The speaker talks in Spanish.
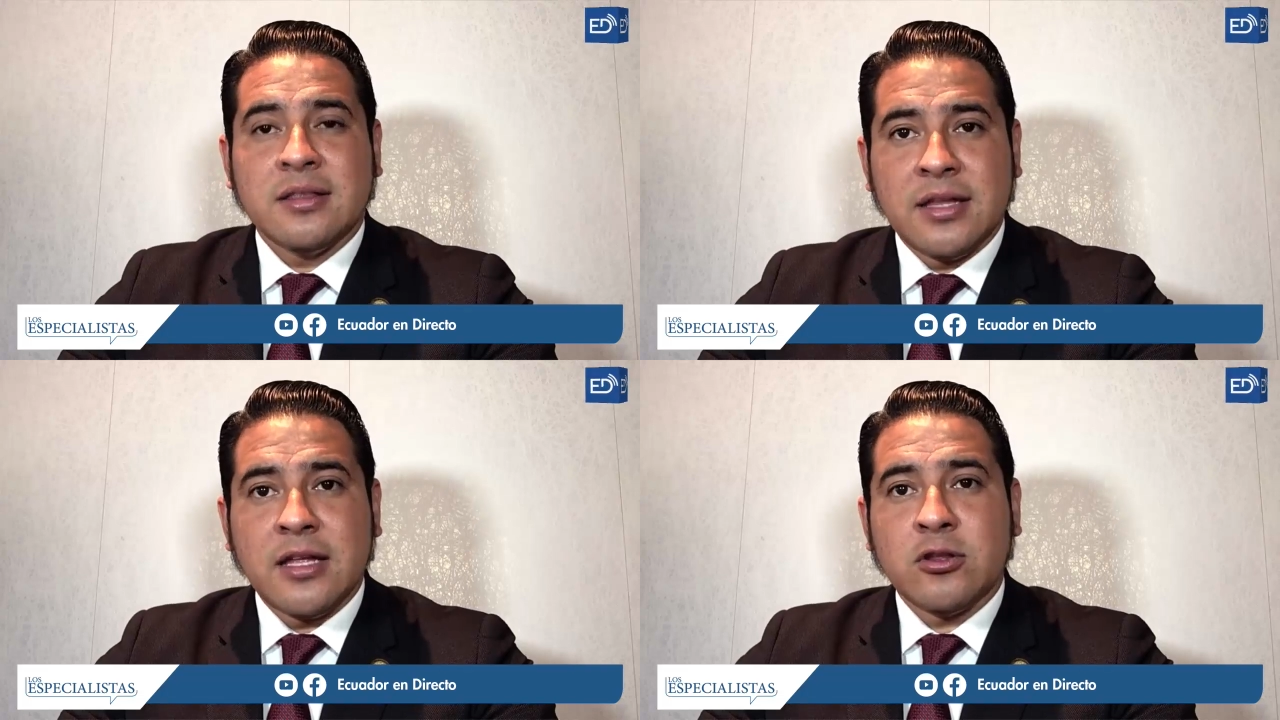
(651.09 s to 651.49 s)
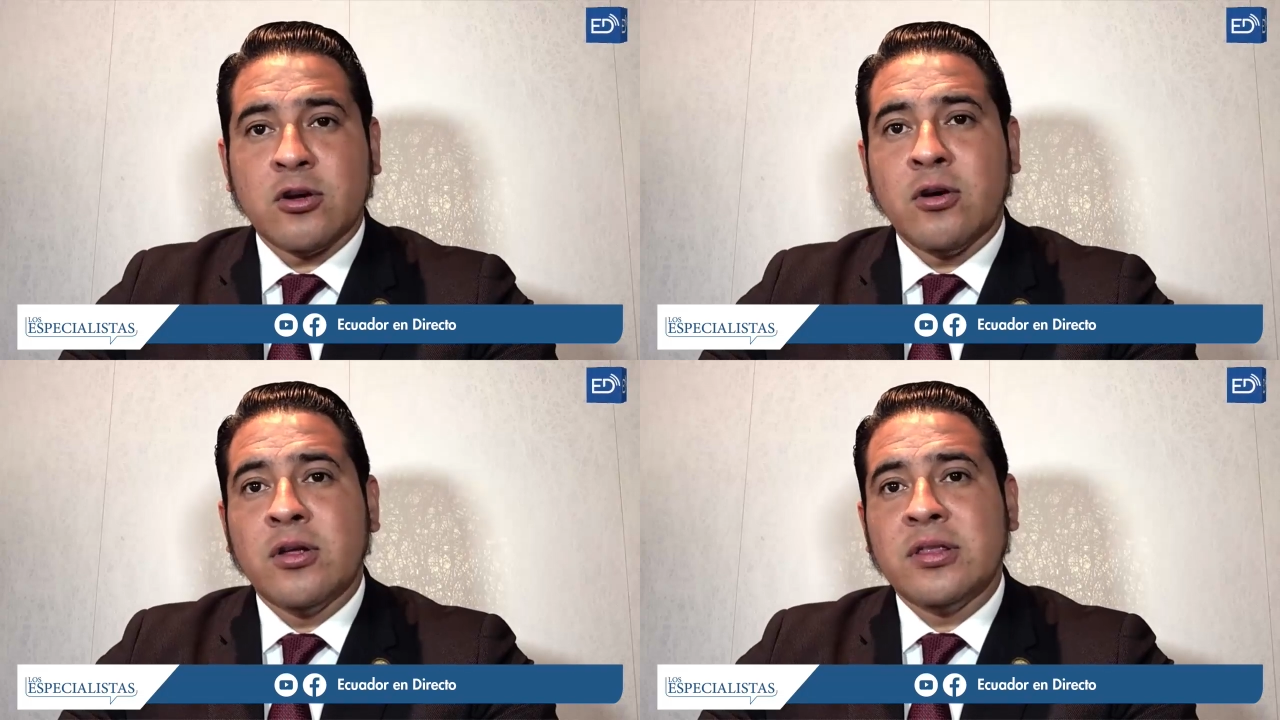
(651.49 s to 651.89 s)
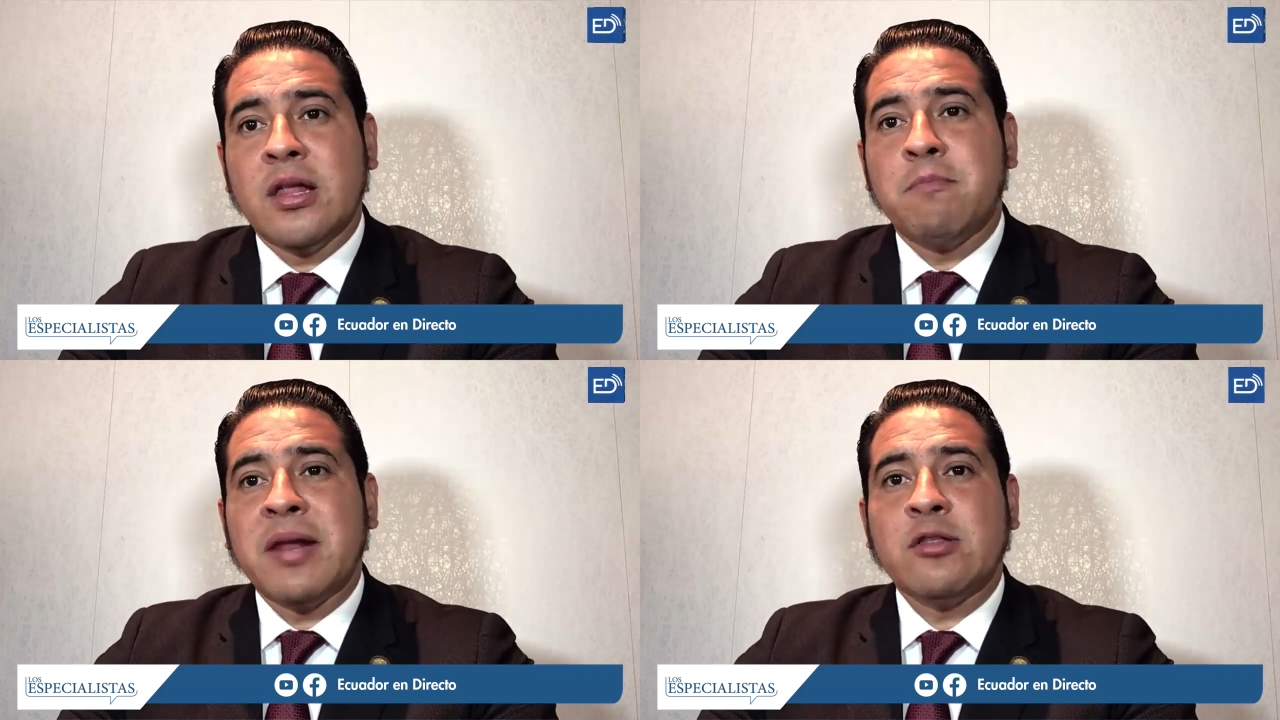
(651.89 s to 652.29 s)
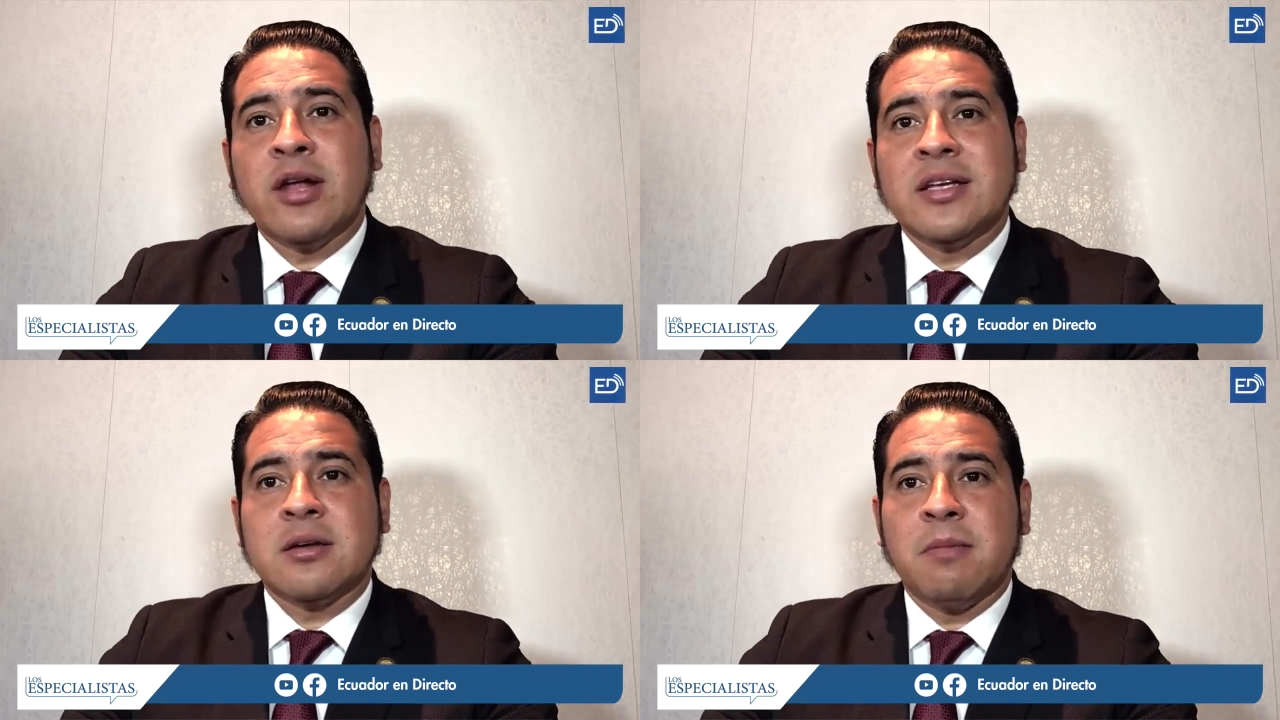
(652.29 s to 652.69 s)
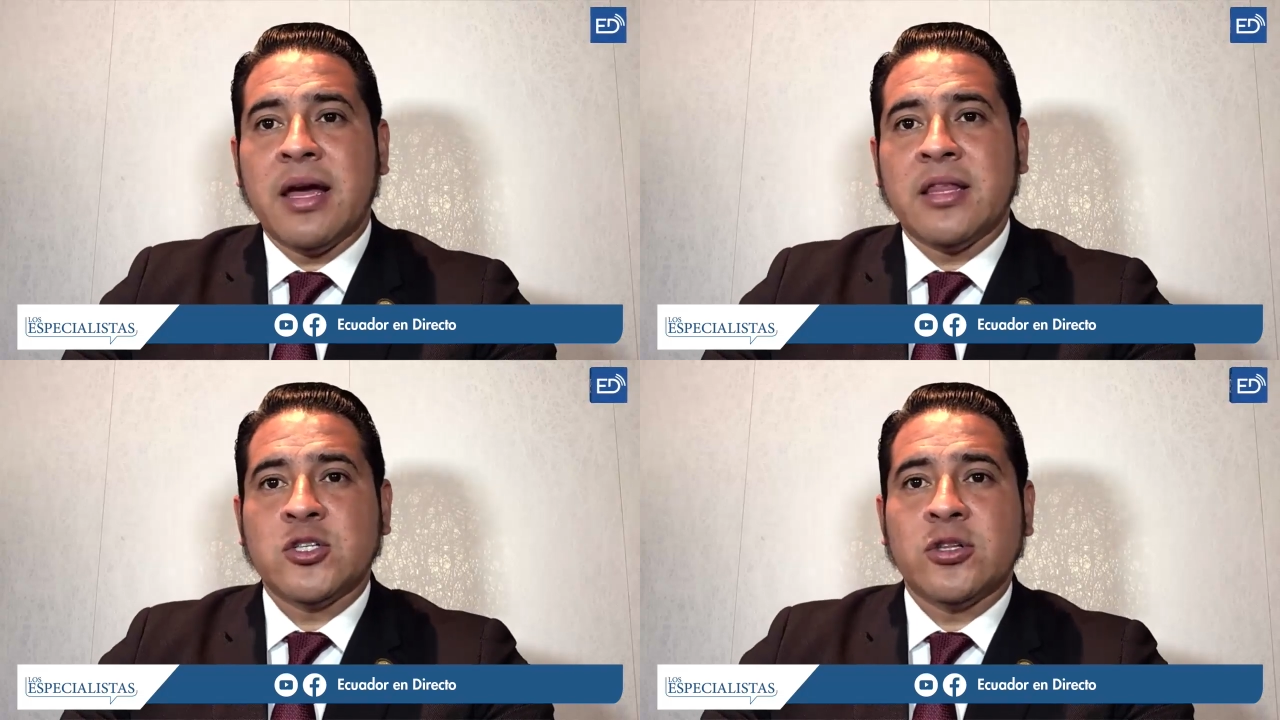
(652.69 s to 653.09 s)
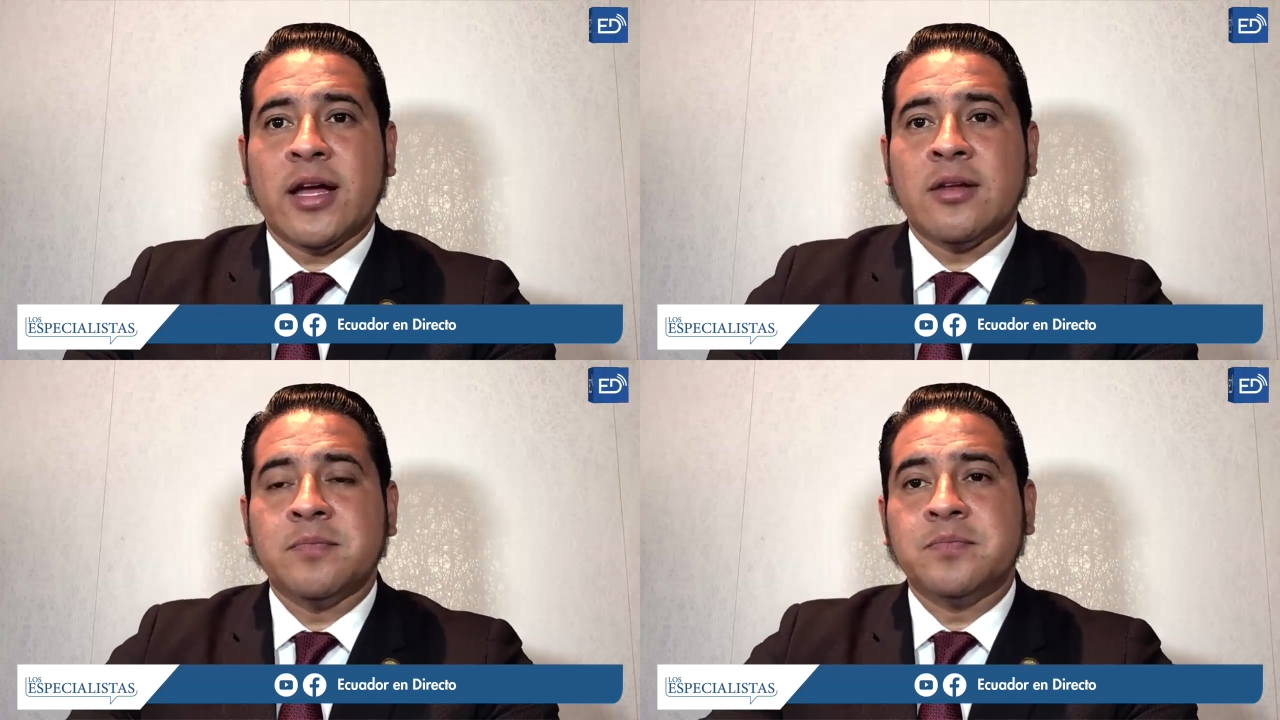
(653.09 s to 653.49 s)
dentro del Pleno de la Asamblea Nacional.